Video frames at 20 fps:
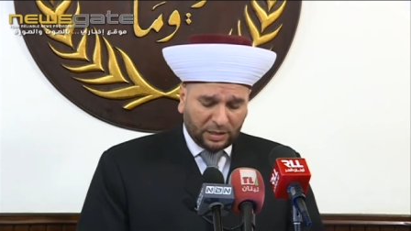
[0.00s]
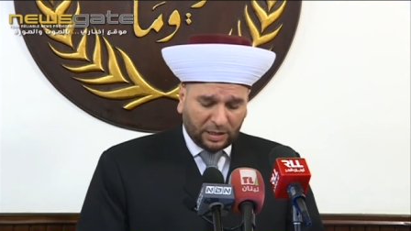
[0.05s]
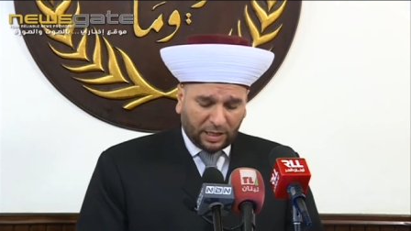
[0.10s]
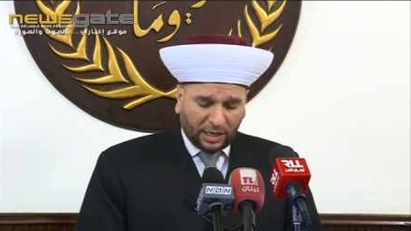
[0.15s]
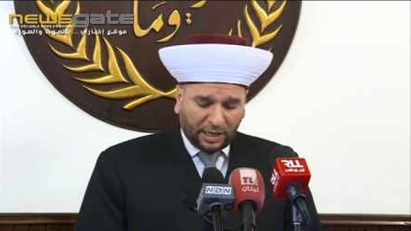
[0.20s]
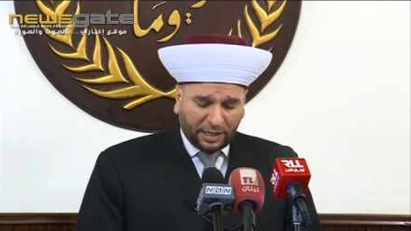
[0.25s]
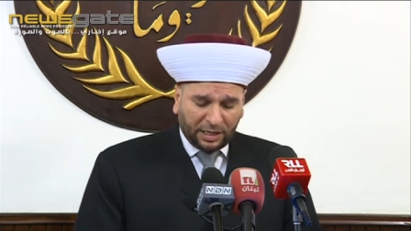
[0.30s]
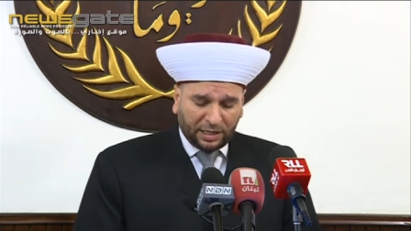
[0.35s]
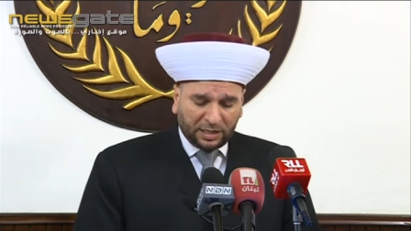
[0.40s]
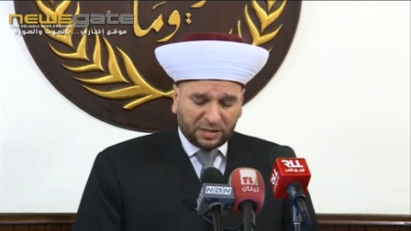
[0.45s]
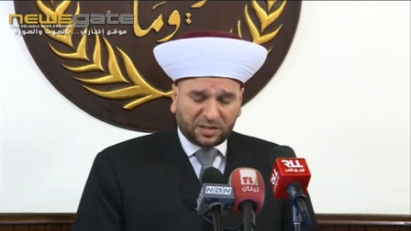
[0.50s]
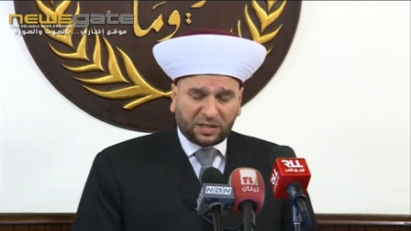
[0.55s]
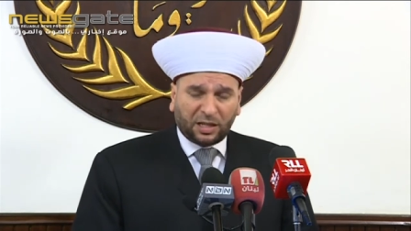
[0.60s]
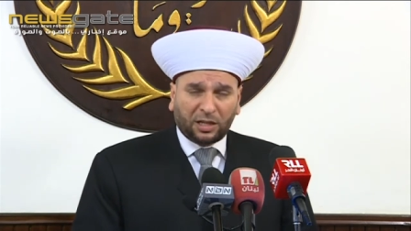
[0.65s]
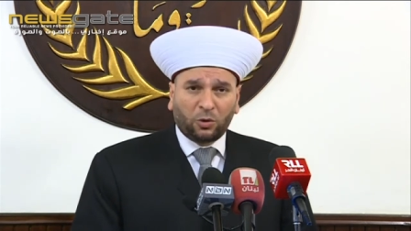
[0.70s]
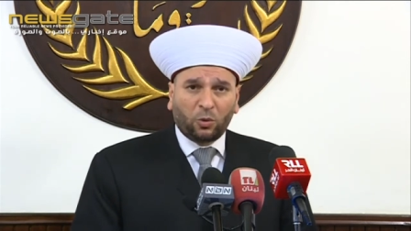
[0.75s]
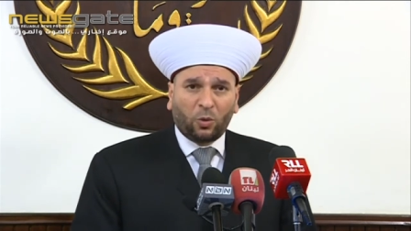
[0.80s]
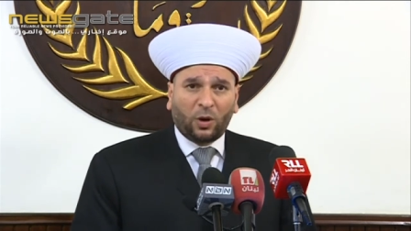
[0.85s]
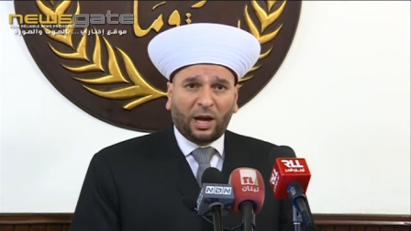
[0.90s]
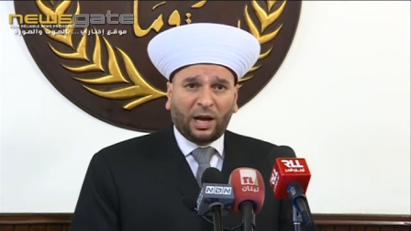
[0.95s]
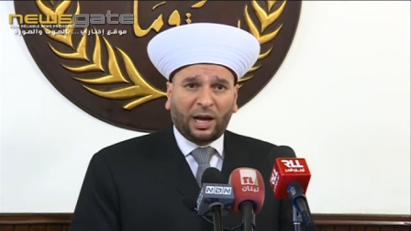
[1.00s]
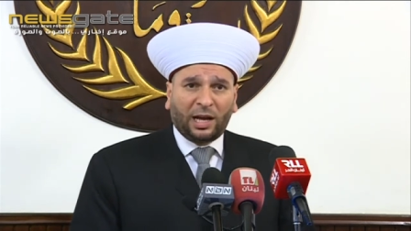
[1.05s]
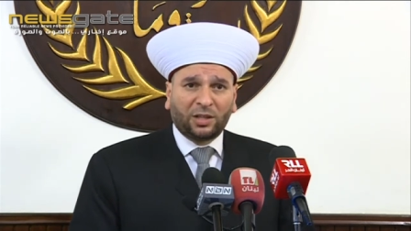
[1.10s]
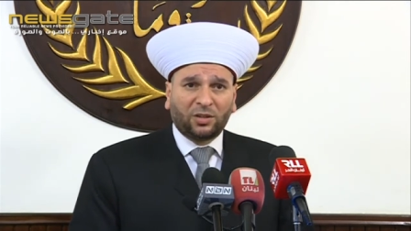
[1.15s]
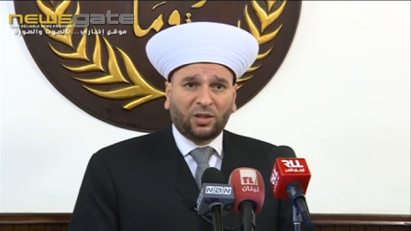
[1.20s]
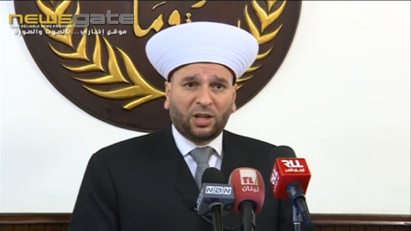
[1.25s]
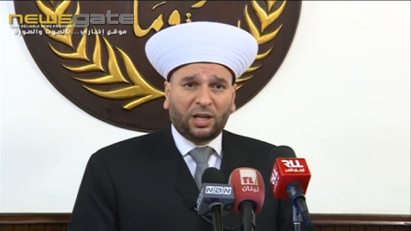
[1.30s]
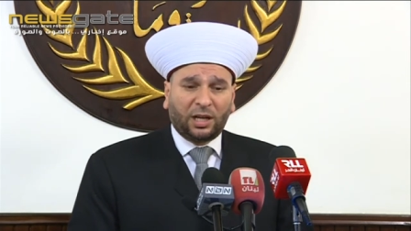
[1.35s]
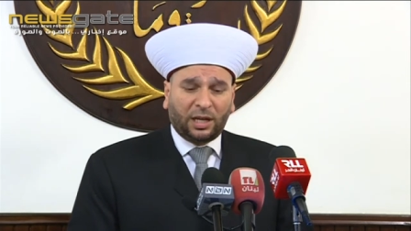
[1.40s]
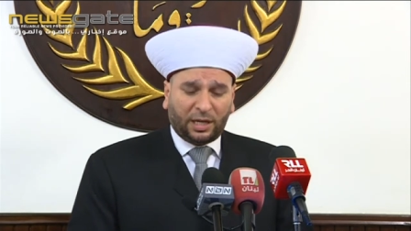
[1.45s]
رئيسا
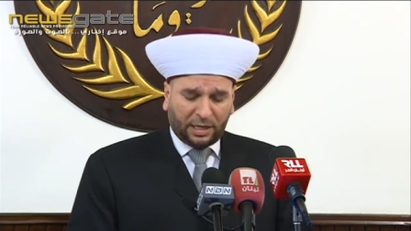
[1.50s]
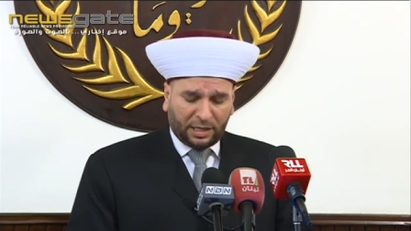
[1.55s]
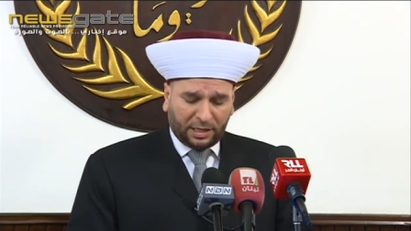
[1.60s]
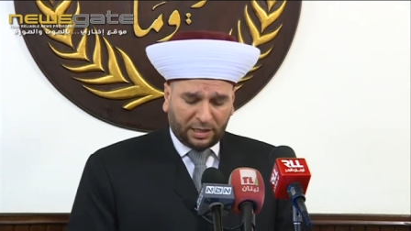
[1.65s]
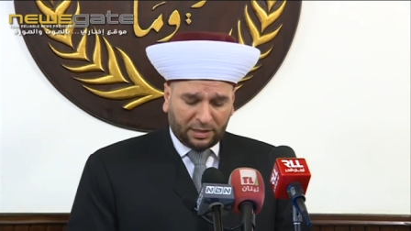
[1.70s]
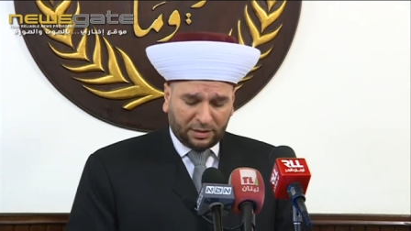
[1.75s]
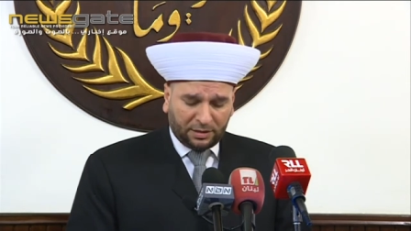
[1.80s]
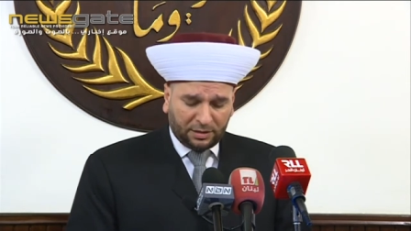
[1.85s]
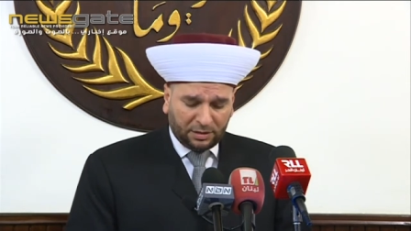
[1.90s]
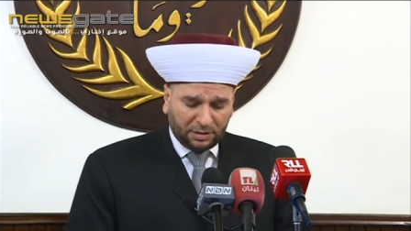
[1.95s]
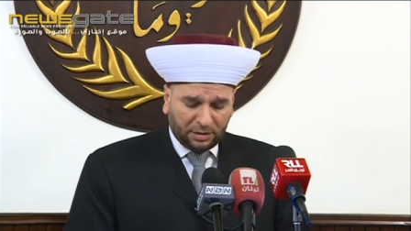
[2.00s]
واعضاء